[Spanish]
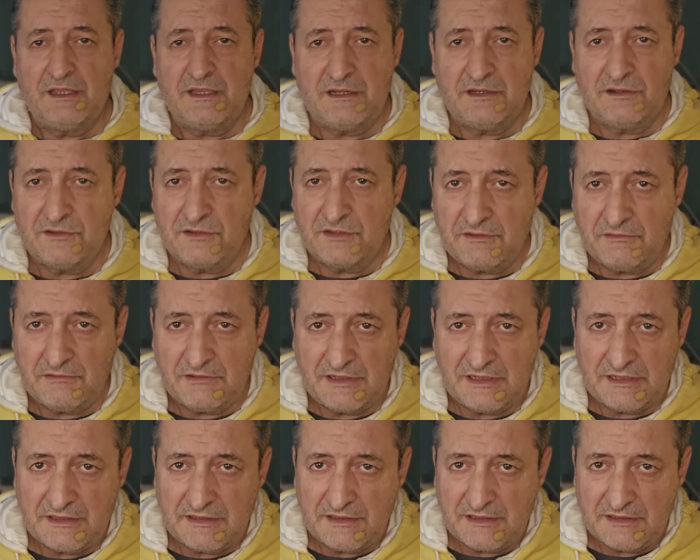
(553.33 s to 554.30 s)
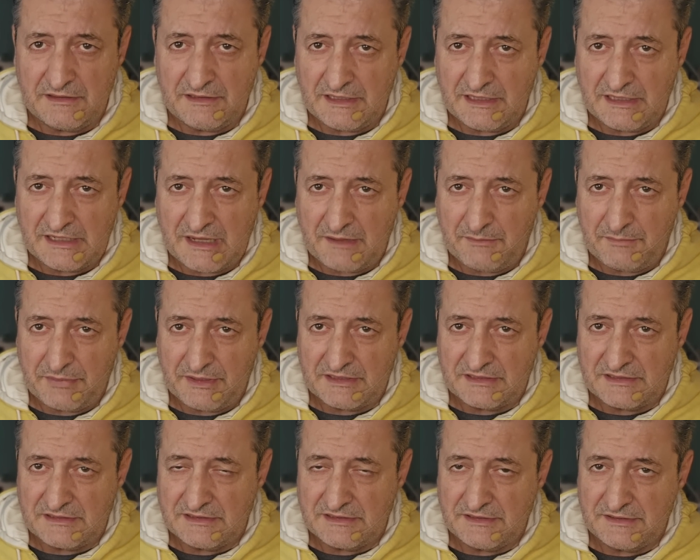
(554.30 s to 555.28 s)
Los niveles de,
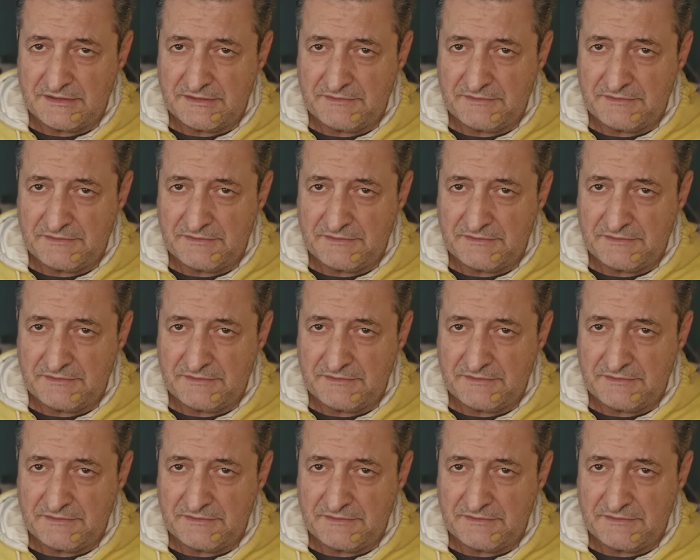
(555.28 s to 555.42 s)
capas